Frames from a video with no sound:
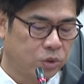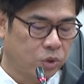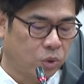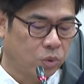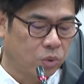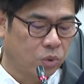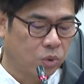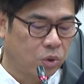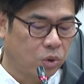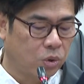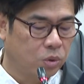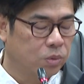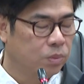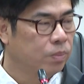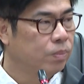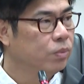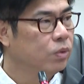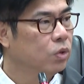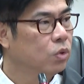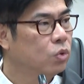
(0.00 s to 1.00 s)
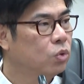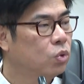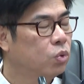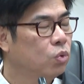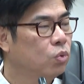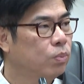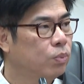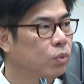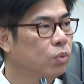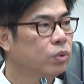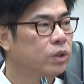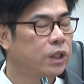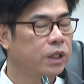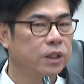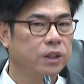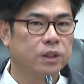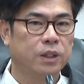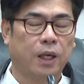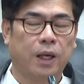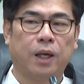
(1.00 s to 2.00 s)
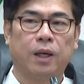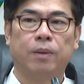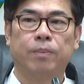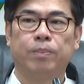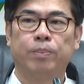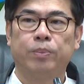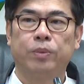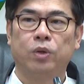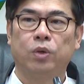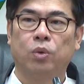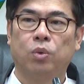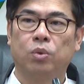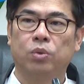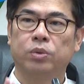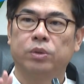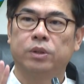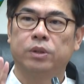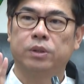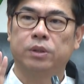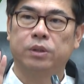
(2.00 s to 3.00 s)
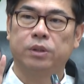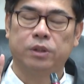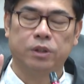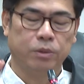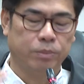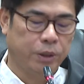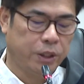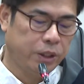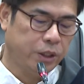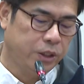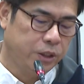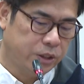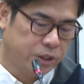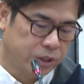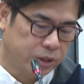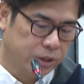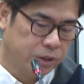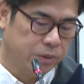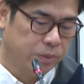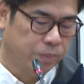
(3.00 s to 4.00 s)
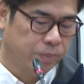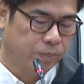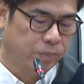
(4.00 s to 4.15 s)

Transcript: 总共初步清查有四名医师